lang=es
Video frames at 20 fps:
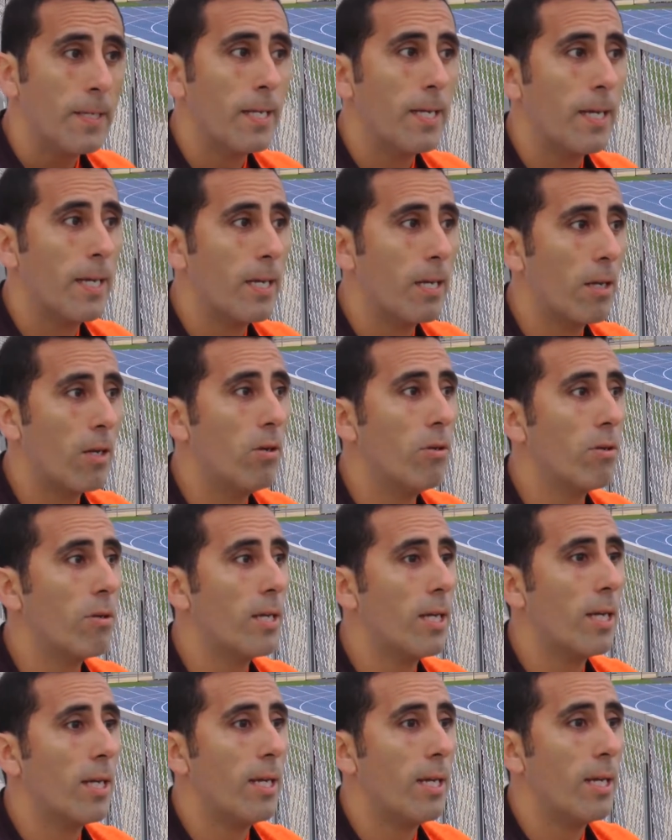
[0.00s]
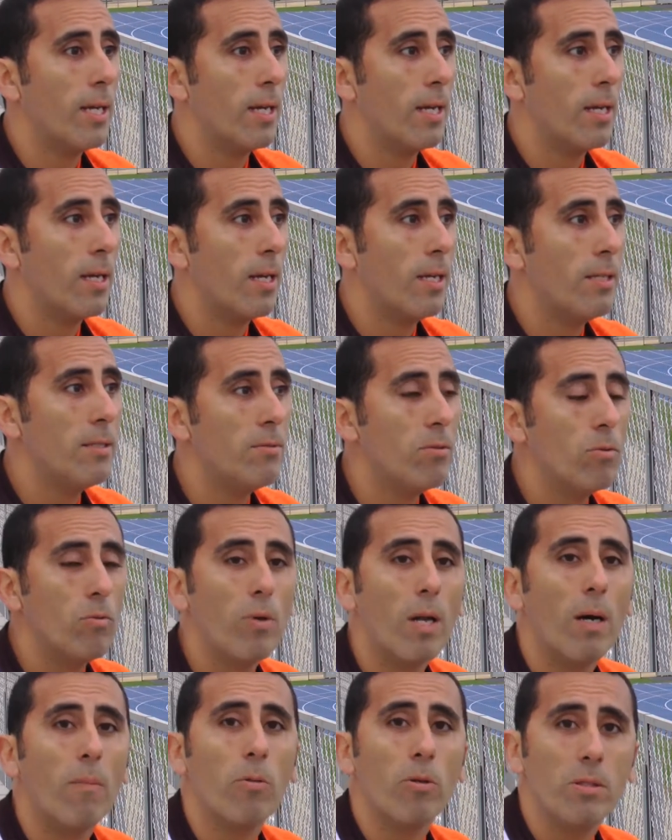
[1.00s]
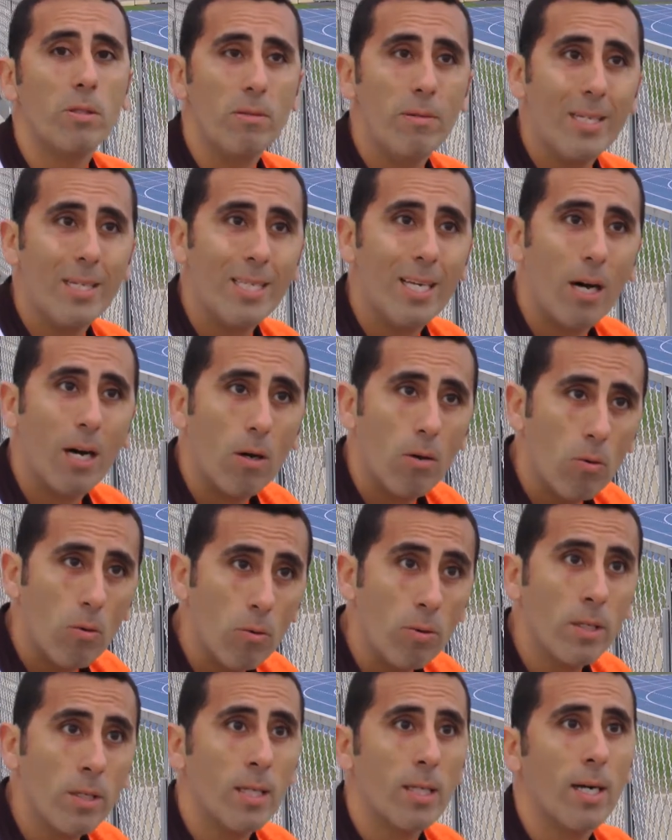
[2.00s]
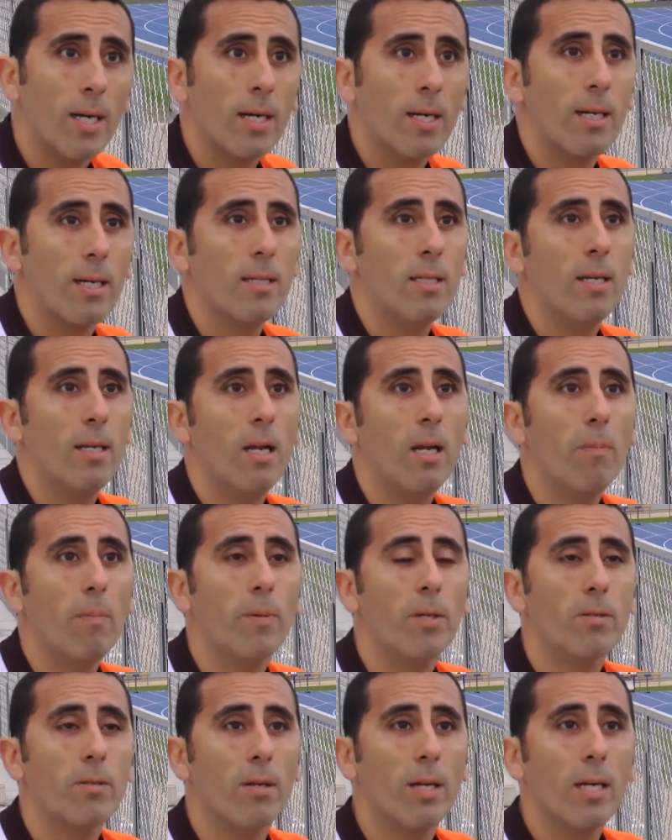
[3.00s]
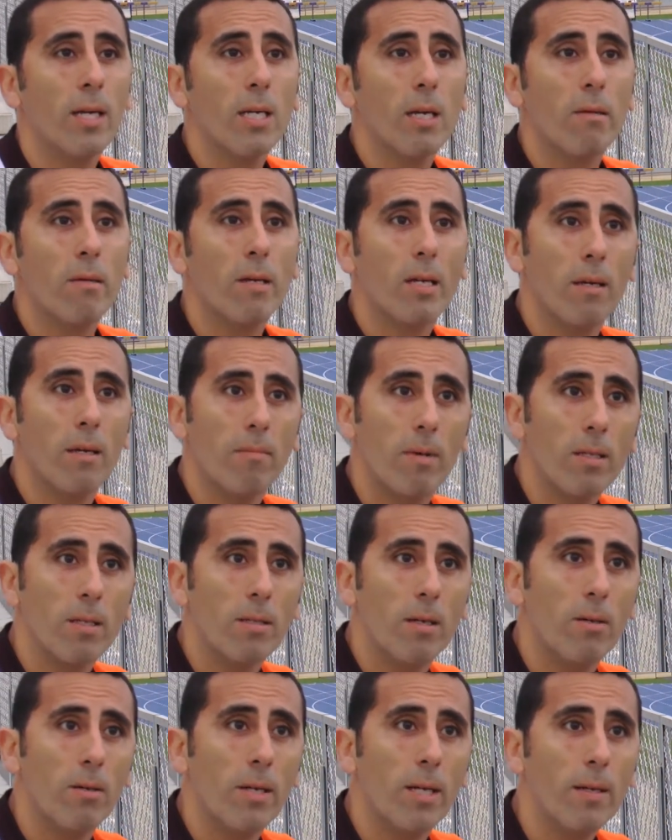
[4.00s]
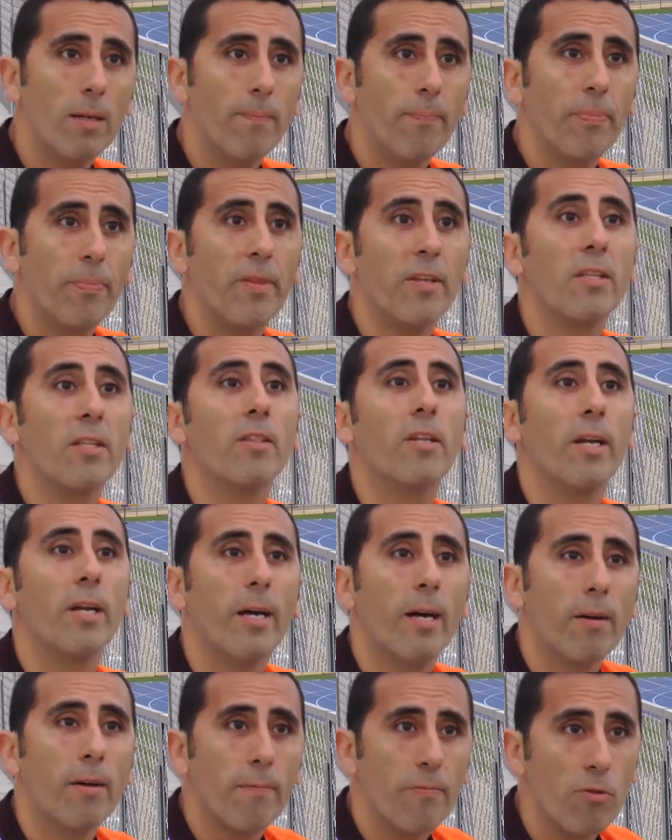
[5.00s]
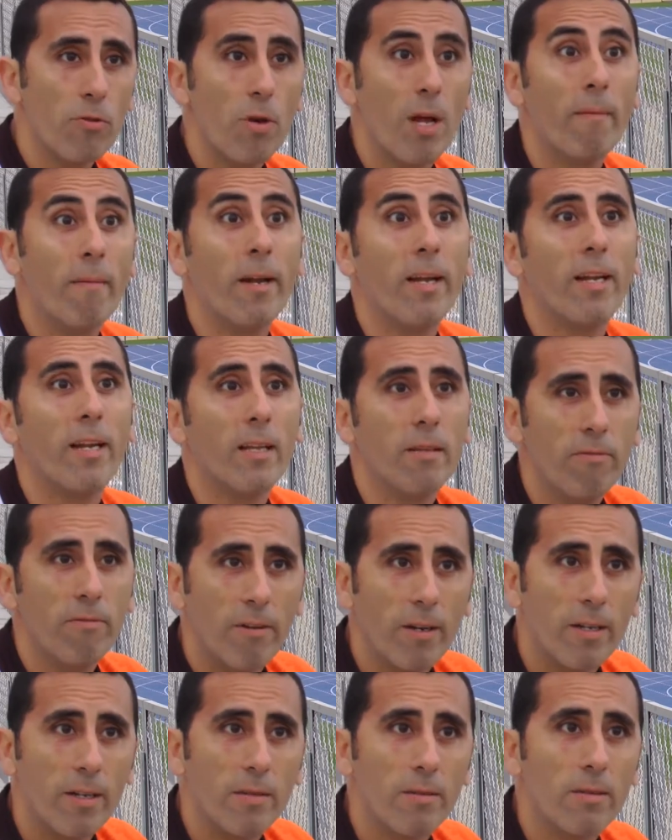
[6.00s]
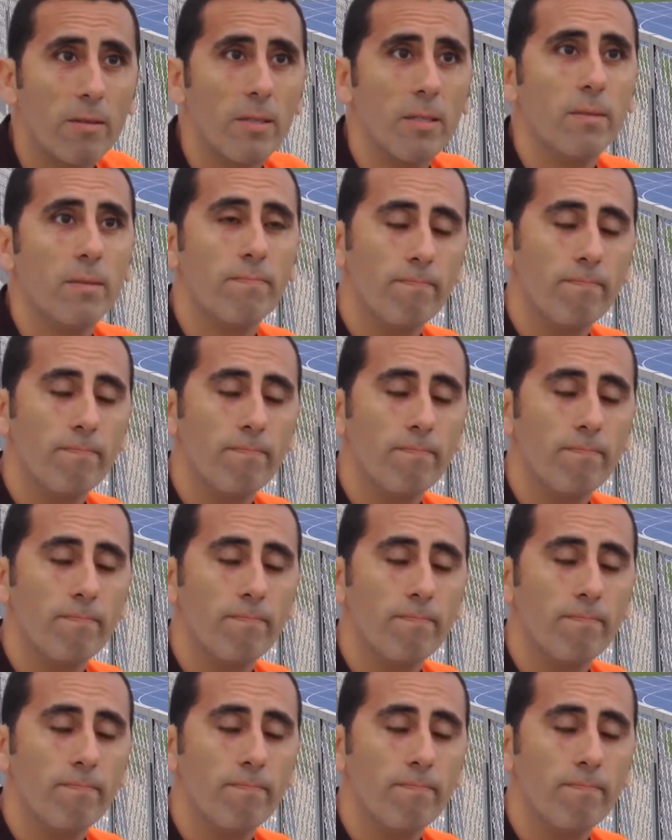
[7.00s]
que creo que es una posibilidad única que tienen las personas que vienen a Barcelona de entrenar de una manera diferente.